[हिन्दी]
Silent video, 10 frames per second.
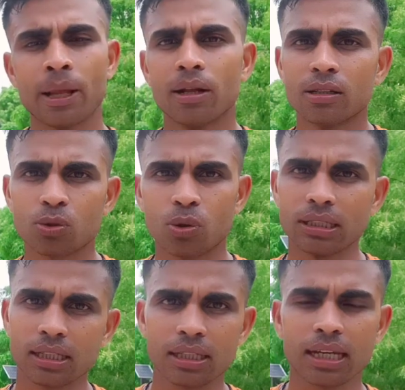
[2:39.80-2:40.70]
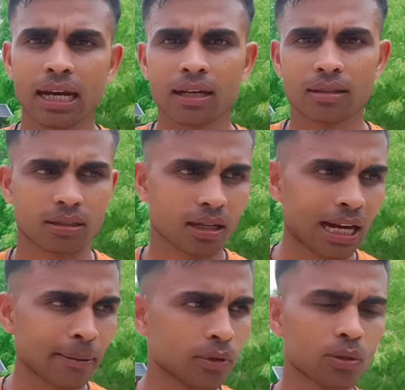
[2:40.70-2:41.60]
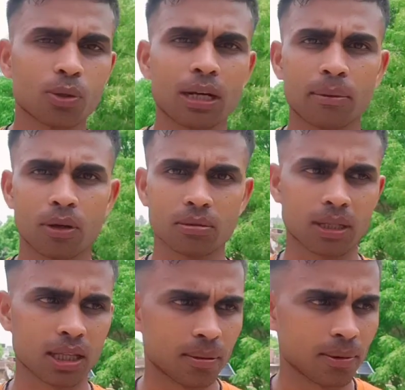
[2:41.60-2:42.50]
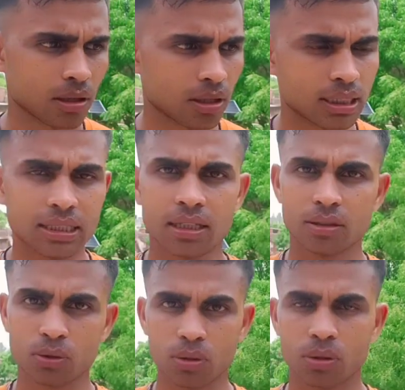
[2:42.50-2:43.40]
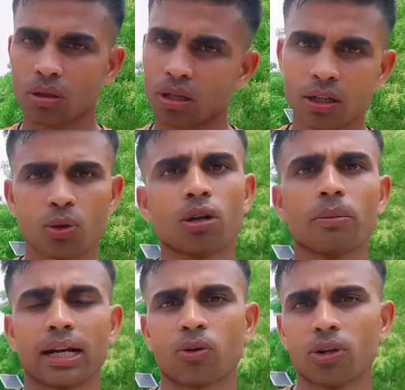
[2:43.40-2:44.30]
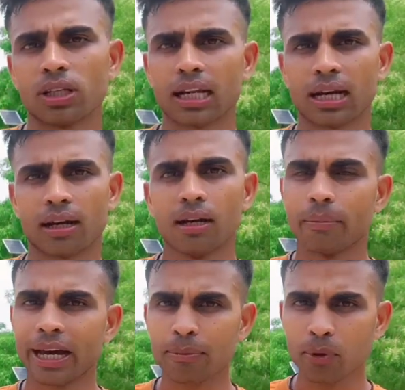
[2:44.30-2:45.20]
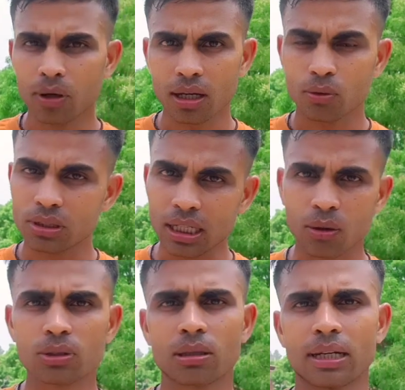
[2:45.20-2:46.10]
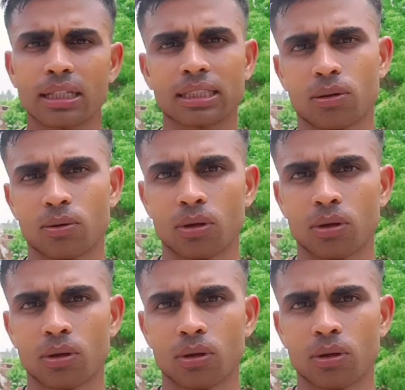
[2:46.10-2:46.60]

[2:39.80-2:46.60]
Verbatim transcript: तो इसलिए यार आप लोग थोड़ा बहुत मतलब जैसे इसको कंट्रोल में रखो ठीक है ना मैं आप लोगों के गुस्सा को समझता हूँ